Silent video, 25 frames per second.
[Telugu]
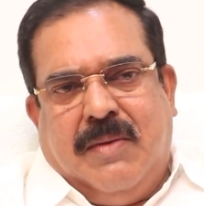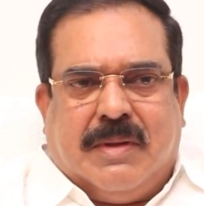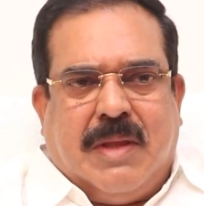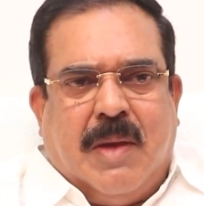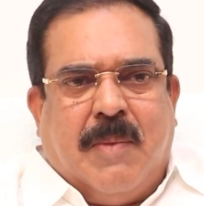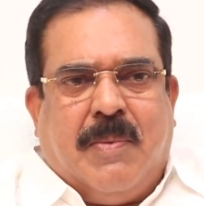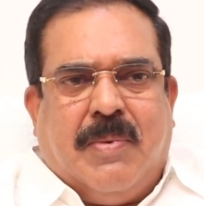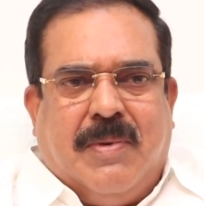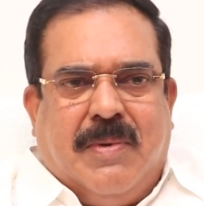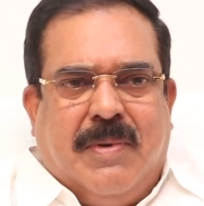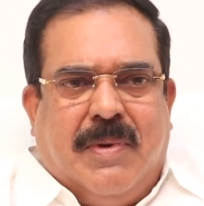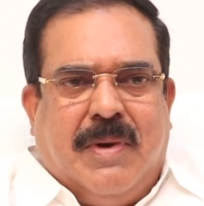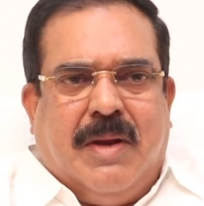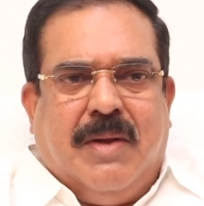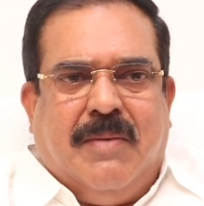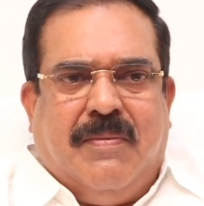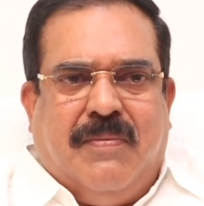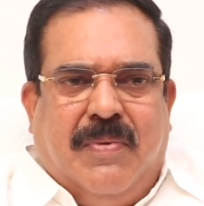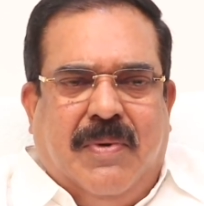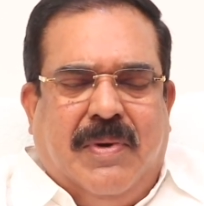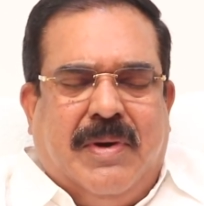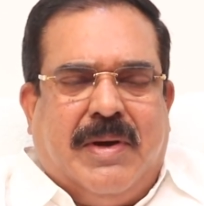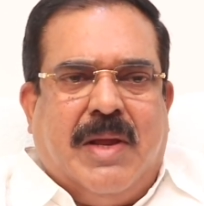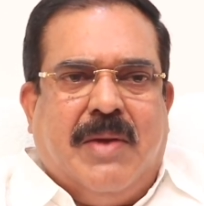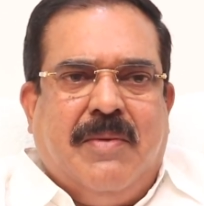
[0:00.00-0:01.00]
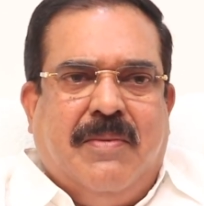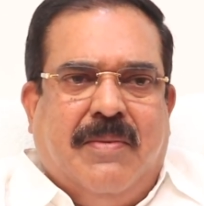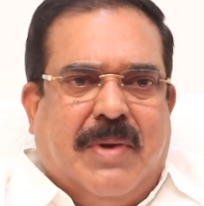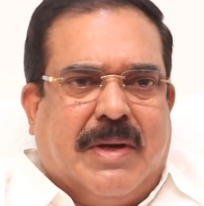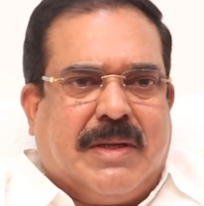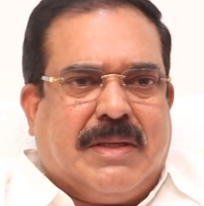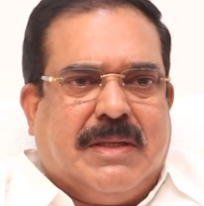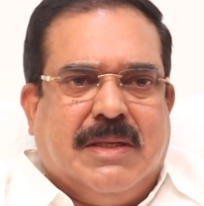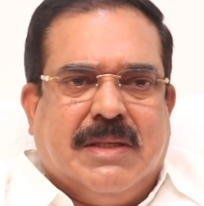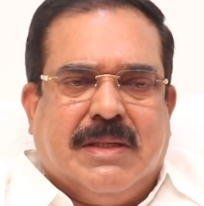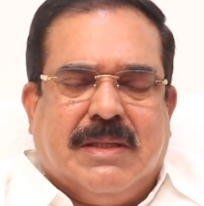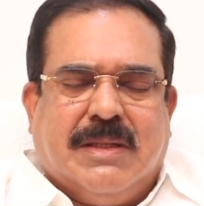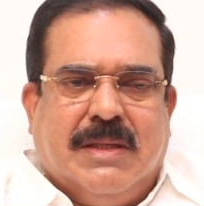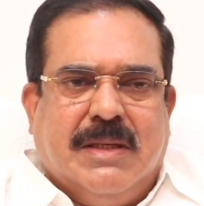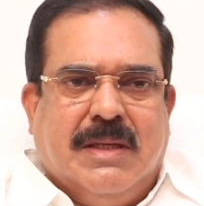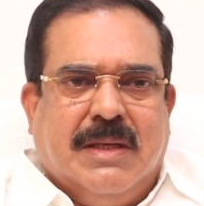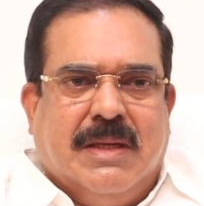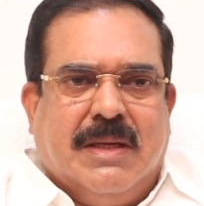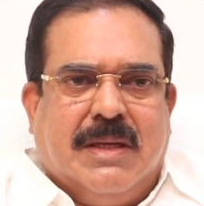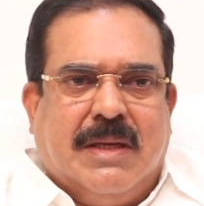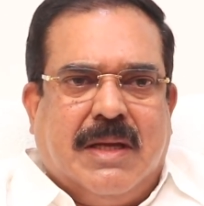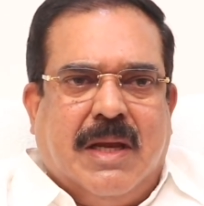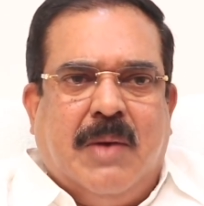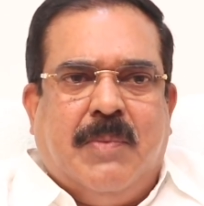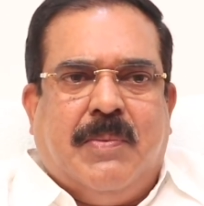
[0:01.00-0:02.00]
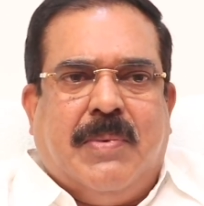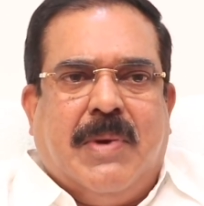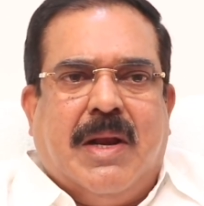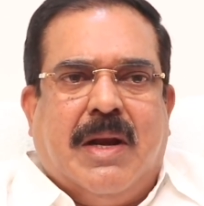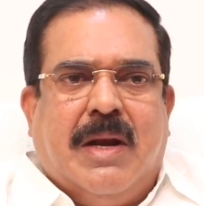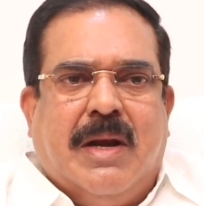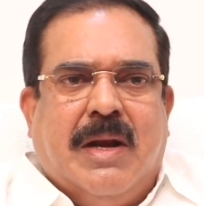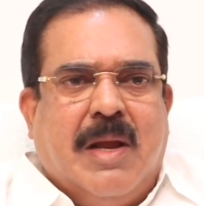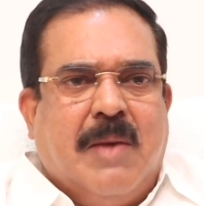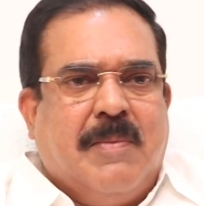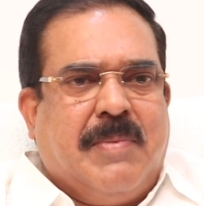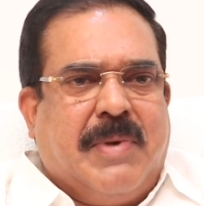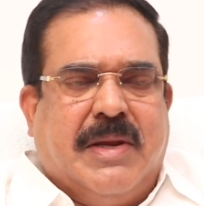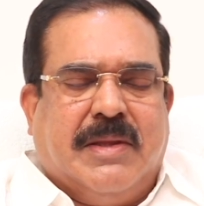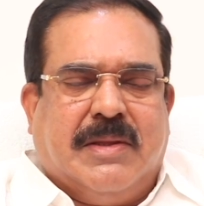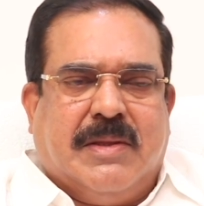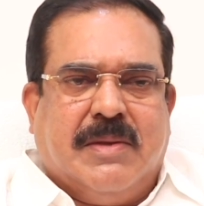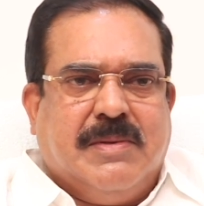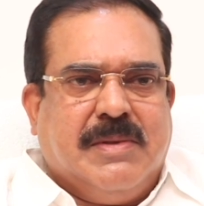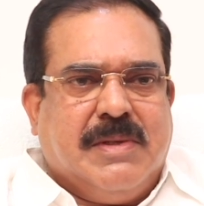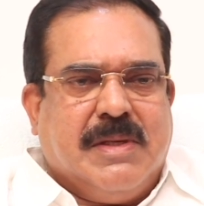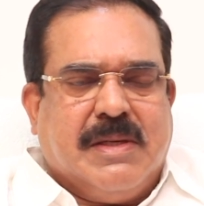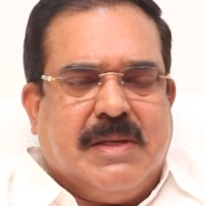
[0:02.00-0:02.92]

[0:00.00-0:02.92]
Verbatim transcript: తప్పకుండా ఫుల్ టైం వర్క్ చేసి గెలిపేయాలని నా ప్రయత్నం